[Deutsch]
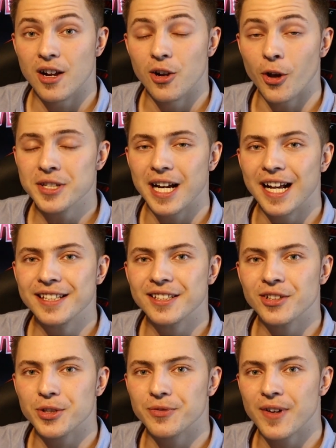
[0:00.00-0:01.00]
Leute,
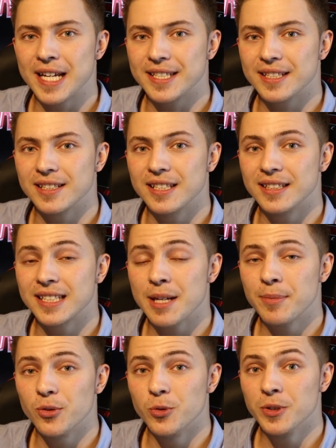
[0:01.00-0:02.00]
haltet euch fest, die
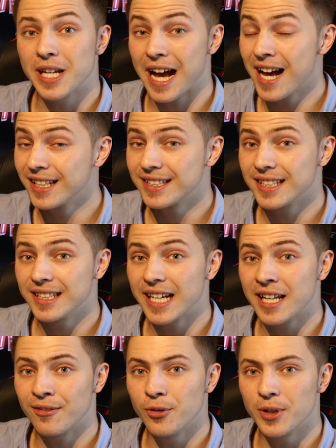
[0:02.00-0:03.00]
CPU, der
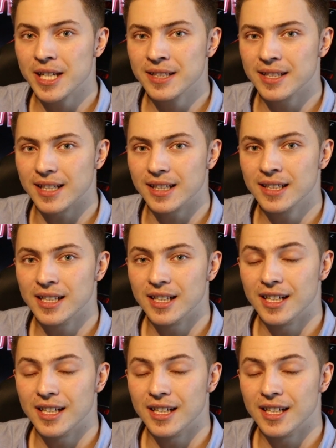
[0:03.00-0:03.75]
18-Kerner von Intel,